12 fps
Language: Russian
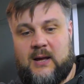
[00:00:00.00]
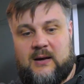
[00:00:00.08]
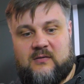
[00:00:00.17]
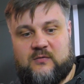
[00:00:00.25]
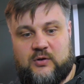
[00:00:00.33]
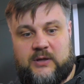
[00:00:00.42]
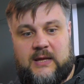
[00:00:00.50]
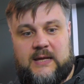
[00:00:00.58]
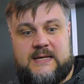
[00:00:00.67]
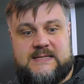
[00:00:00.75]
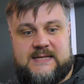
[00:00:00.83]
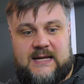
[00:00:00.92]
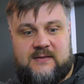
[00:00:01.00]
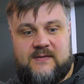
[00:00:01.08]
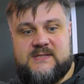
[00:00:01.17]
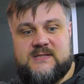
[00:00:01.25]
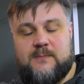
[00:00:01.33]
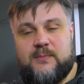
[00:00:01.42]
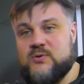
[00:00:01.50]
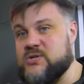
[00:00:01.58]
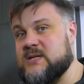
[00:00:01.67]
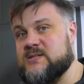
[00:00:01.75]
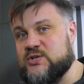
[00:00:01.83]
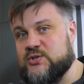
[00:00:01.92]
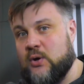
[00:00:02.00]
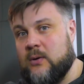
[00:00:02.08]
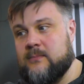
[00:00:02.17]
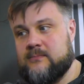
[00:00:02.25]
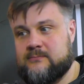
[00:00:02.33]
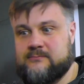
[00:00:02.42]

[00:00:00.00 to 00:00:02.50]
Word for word: Вот. И, соответственно, получается что?